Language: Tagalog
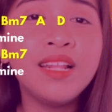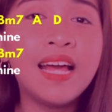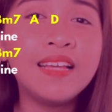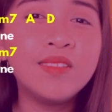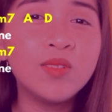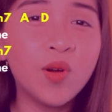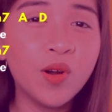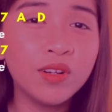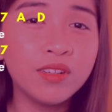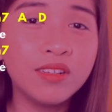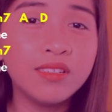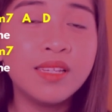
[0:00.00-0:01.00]
last
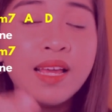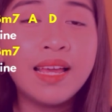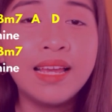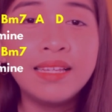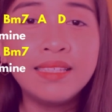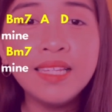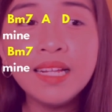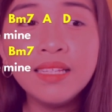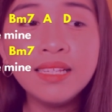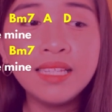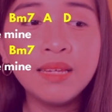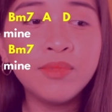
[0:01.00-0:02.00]
chorus, still
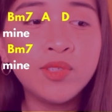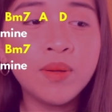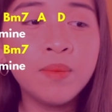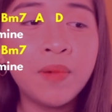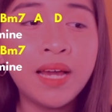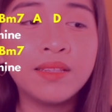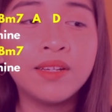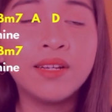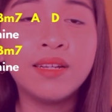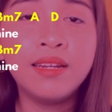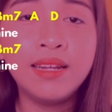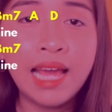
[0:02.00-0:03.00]
the same string
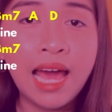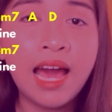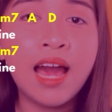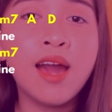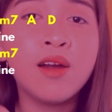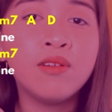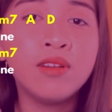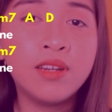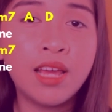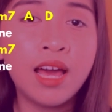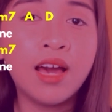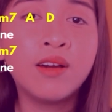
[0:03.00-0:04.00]
pattern, down,
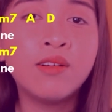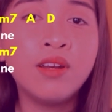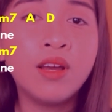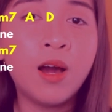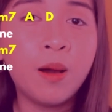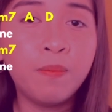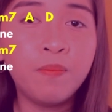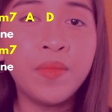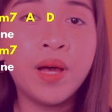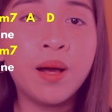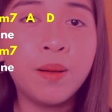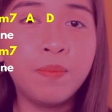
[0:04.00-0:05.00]
down, up,
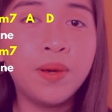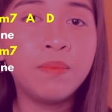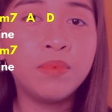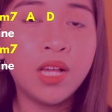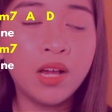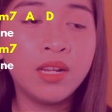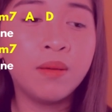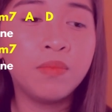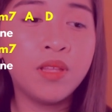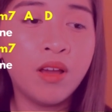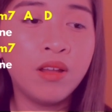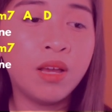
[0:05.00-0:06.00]
up, up, down,
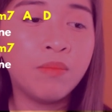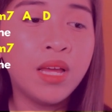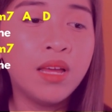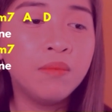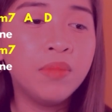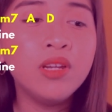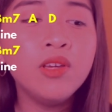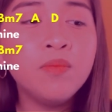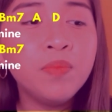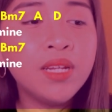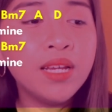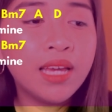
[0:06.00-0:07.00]
up, down, up. Pero
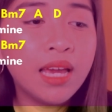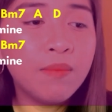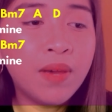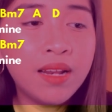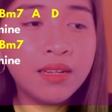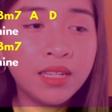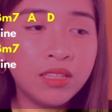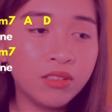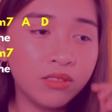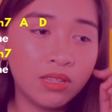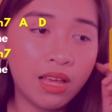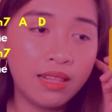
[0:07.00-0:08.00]
yung pinagkaiba lang
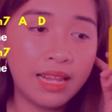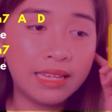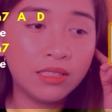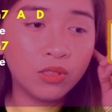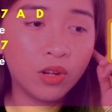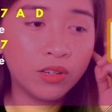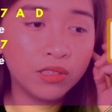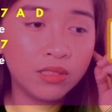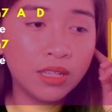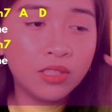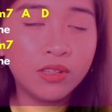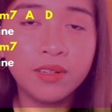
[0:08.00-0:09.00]
dito sa last
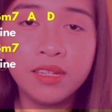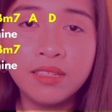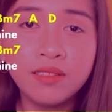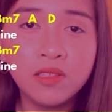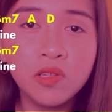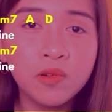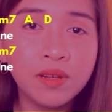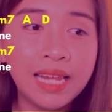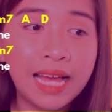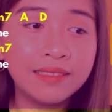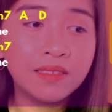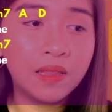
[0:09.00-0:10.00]
chorus na to is yung
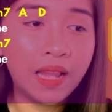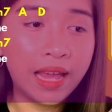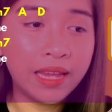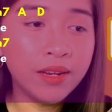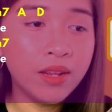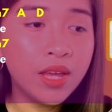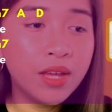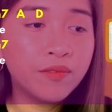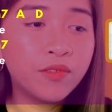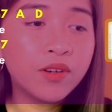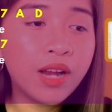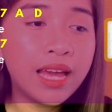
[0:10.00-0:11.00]
last line,
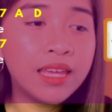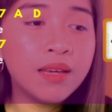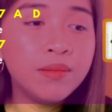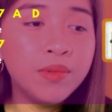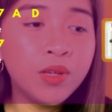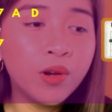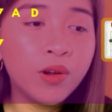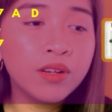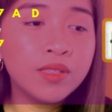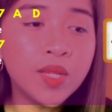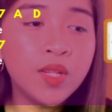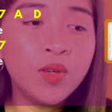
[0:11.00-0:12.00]
for I am
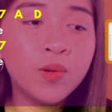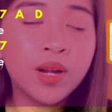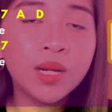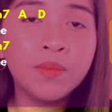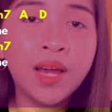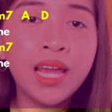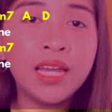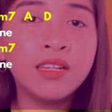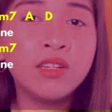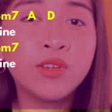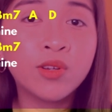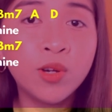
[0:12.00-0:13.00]
yours and you are
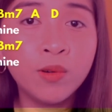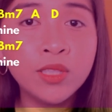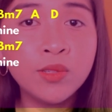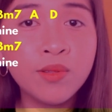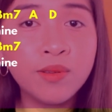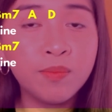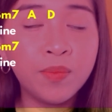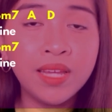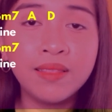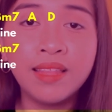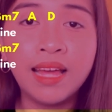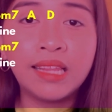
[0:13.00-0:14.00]
mine. You're going to
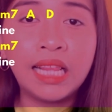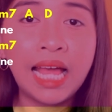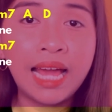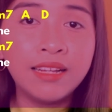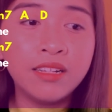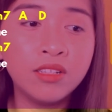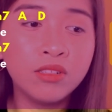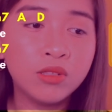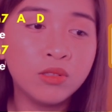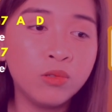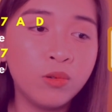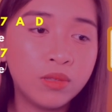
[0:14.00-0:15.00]
repeat that
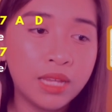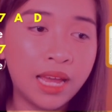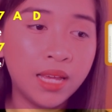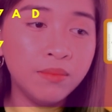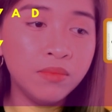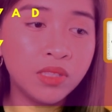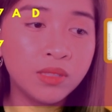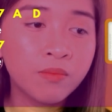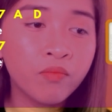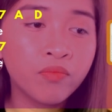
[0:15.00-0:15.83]
line two times.